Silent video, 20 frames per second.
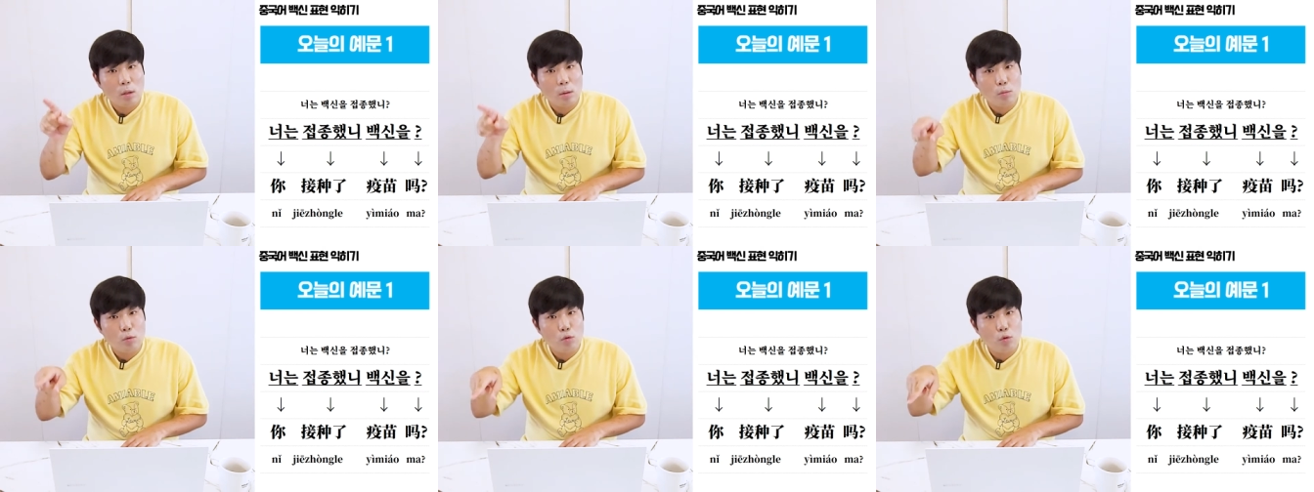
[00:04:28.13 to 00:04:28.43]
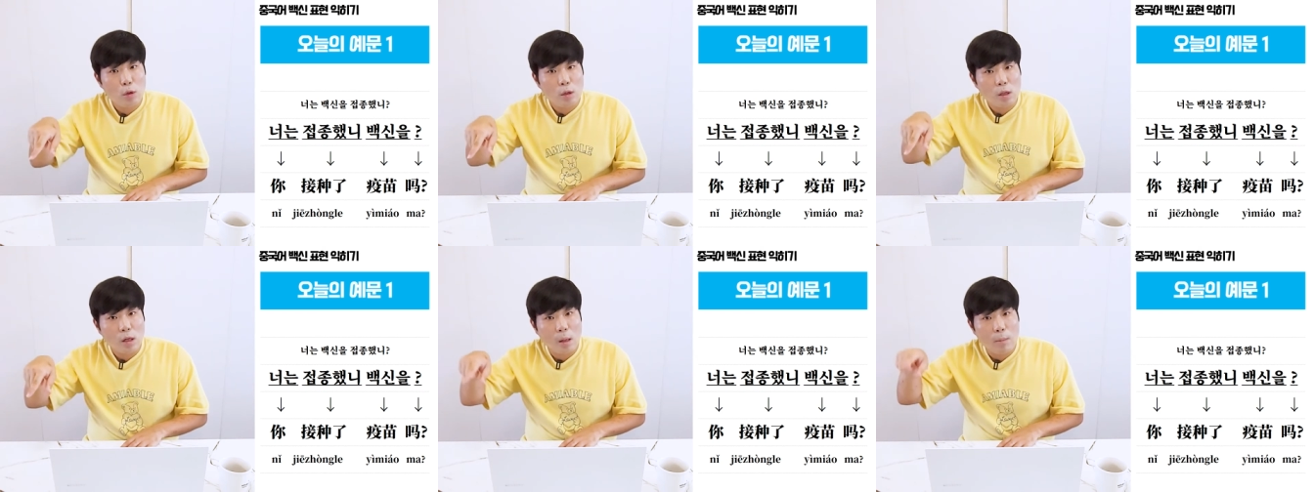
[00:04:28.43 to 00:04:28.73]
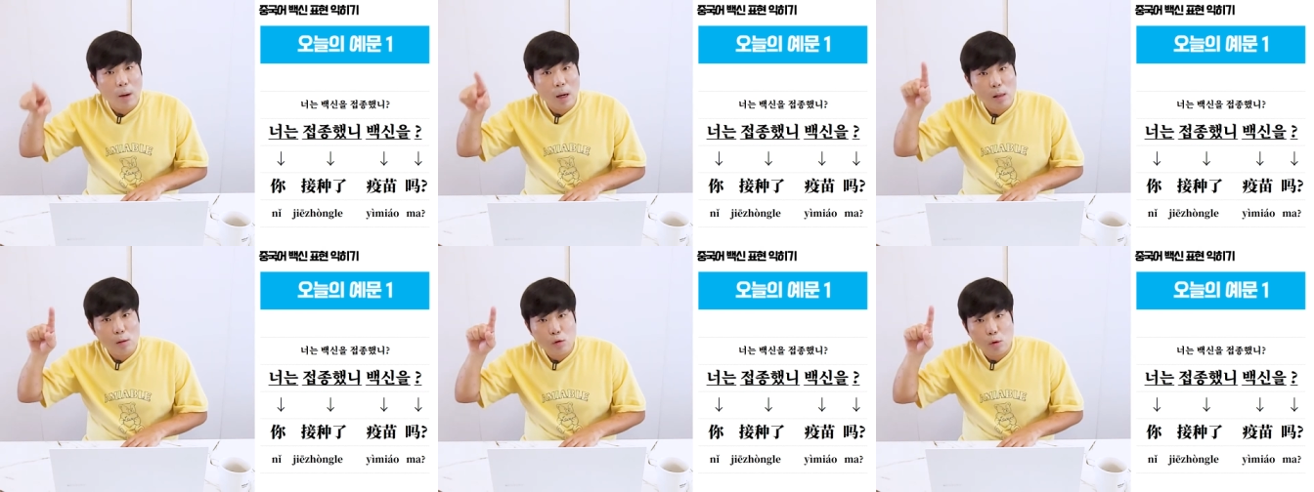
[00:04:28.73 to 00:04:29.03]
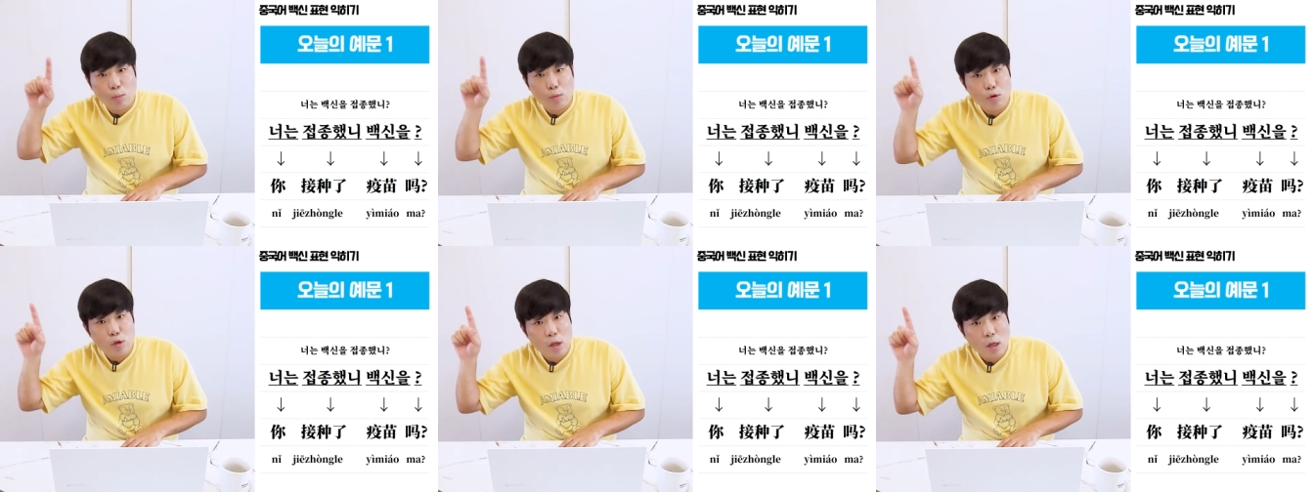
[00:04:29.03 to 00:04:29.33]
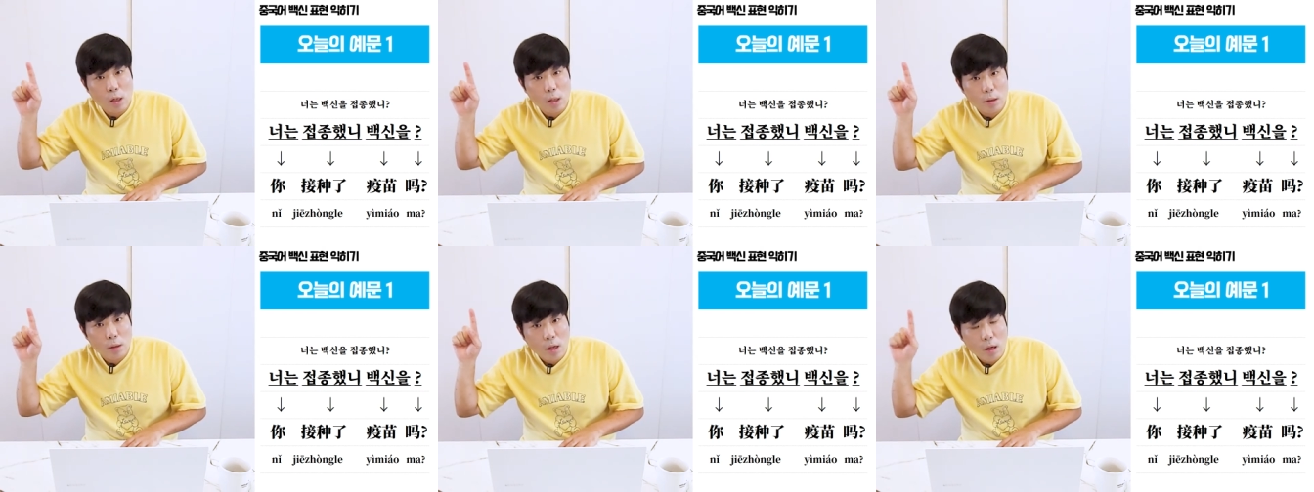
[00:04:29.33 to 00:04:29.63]
그럼 뒤에다가 마을 또
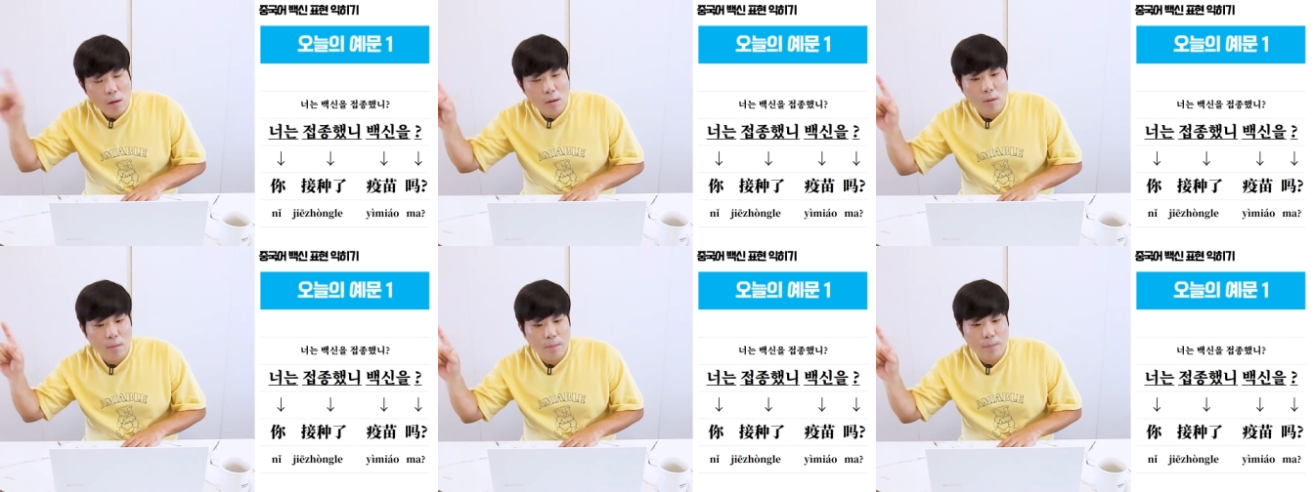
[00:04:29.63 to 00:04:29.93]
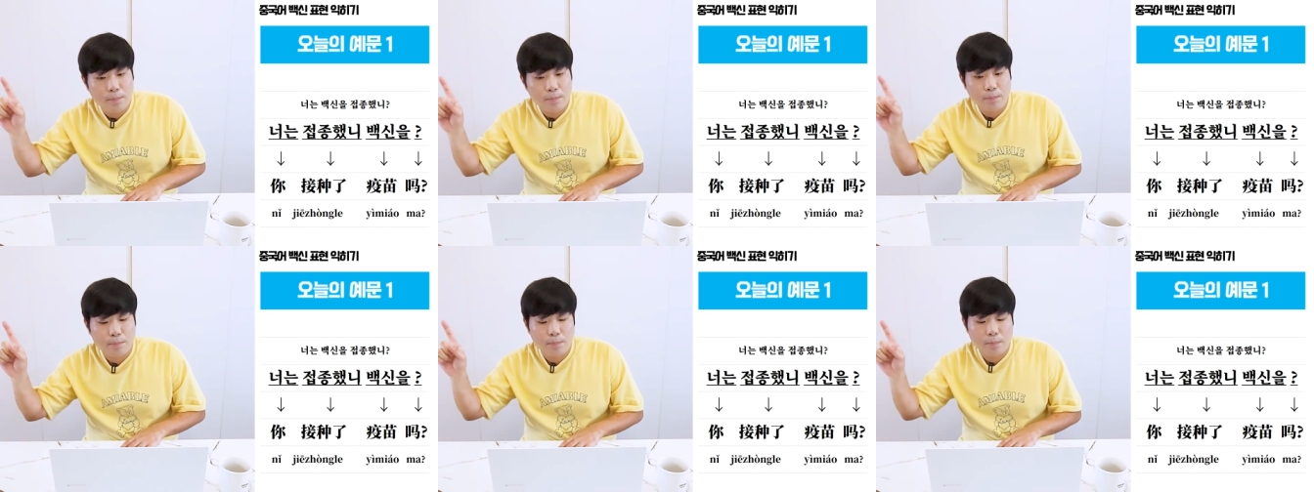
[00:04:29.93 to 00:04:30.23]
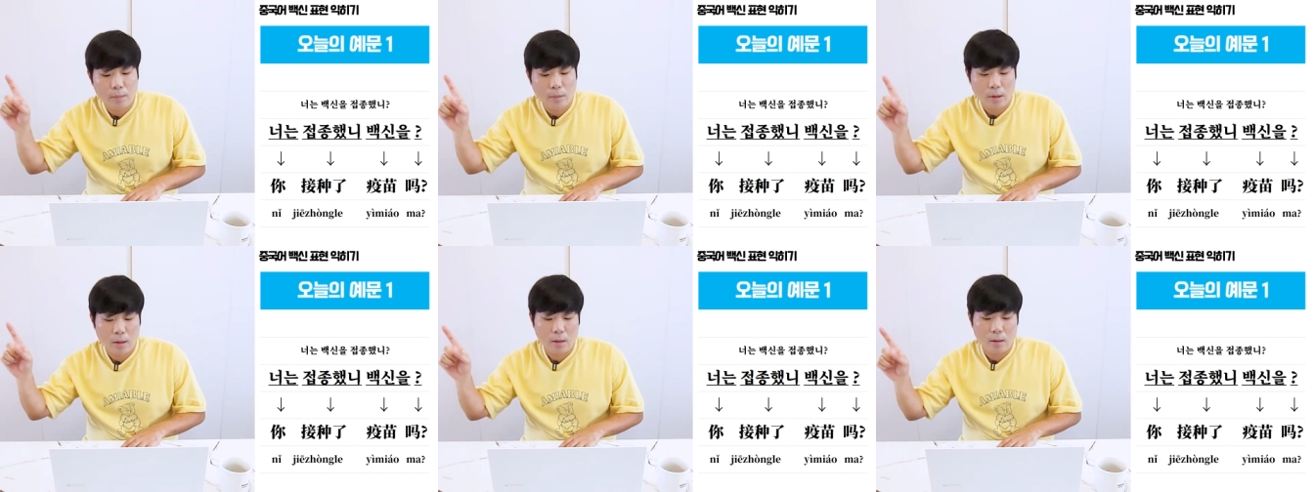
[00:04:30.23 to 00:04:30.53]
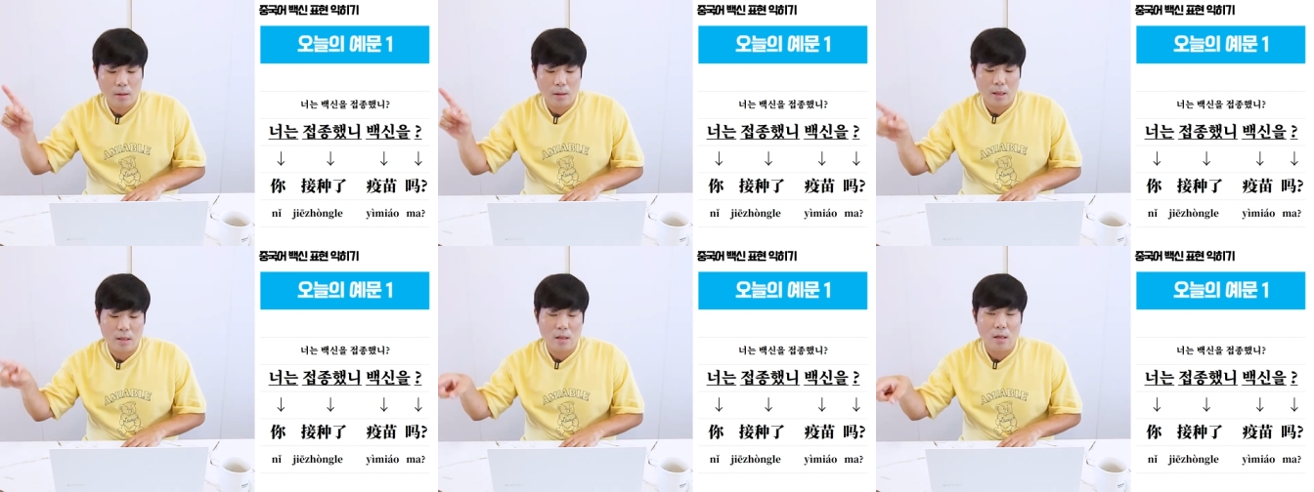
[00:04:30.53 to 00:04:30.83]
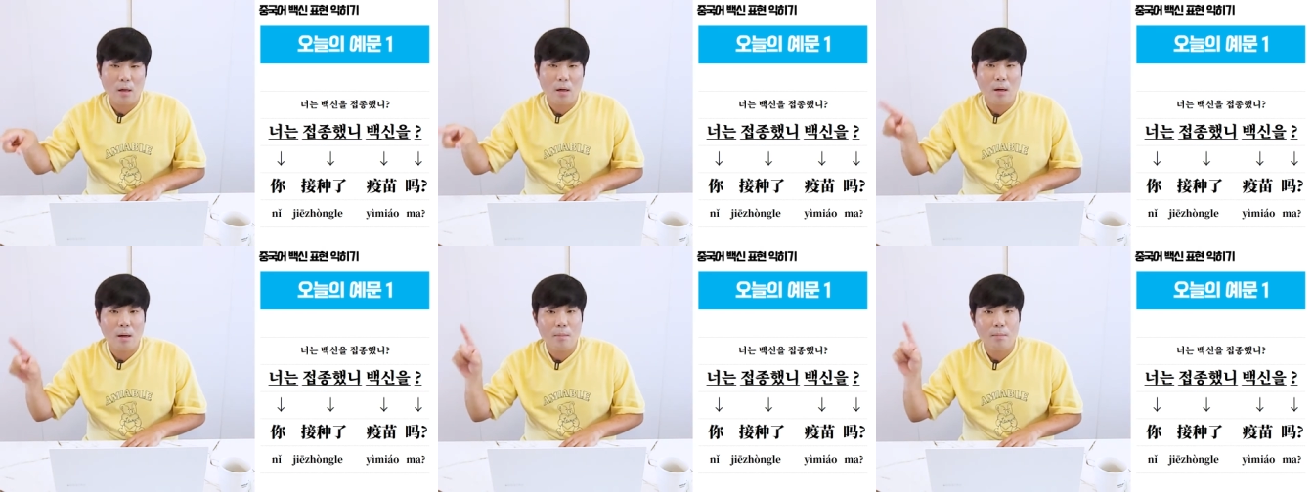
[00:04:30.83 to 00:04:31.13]
붙여야겠네
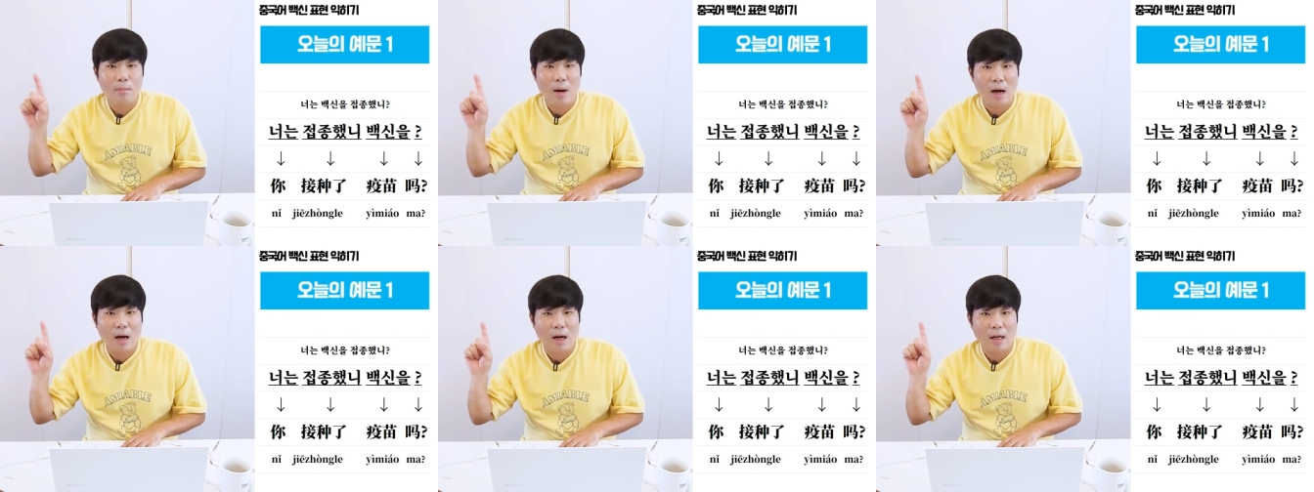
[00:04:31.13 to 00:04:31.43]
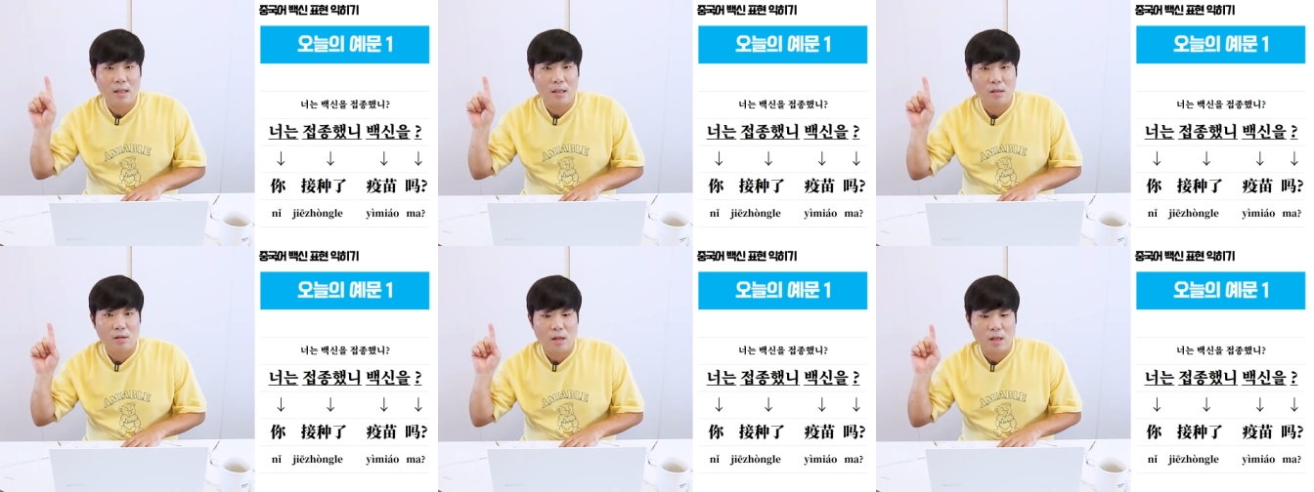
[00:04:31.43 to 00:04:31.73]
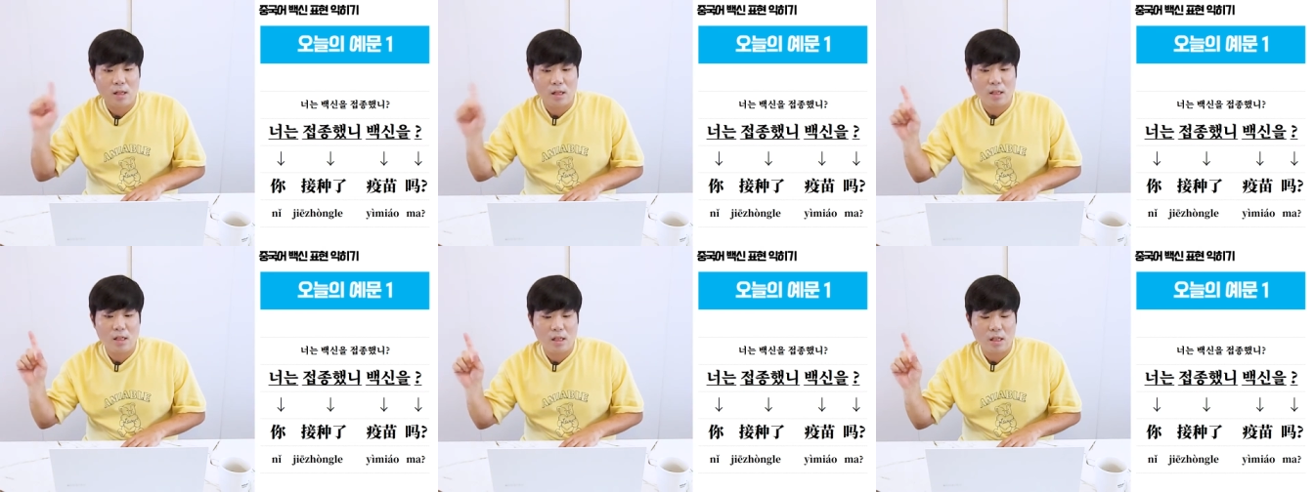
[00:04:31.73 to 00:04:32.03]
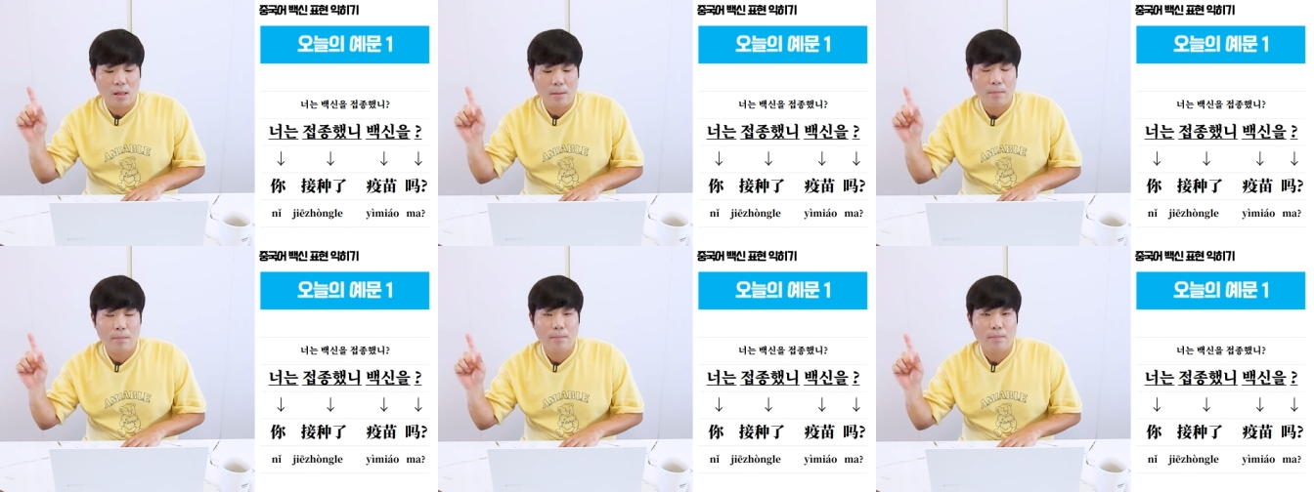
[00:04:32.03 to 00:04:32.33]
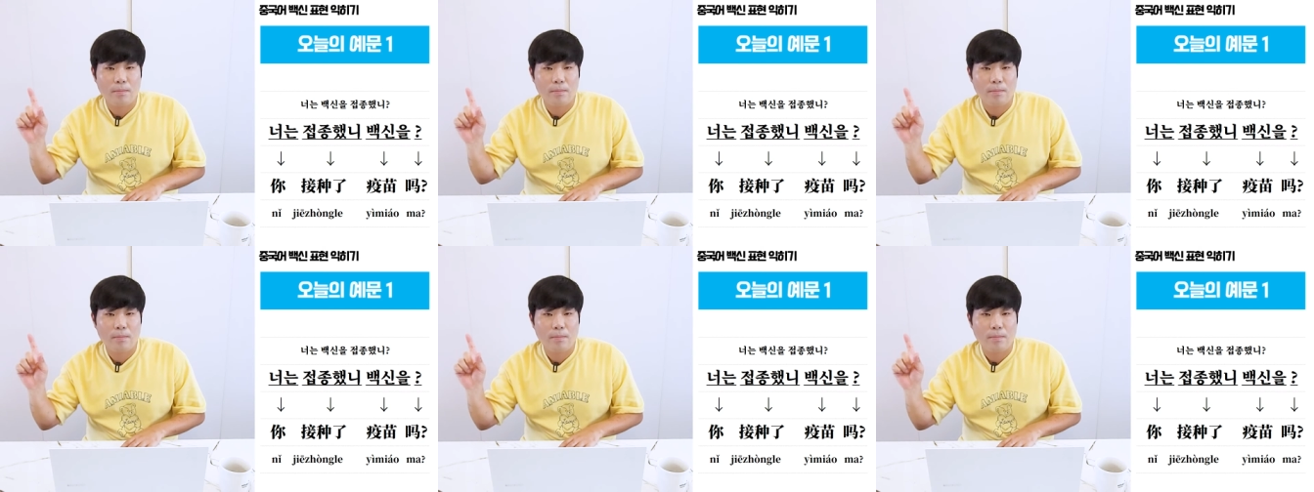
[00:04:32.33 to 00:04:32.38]
그래서 마까지 써야겠지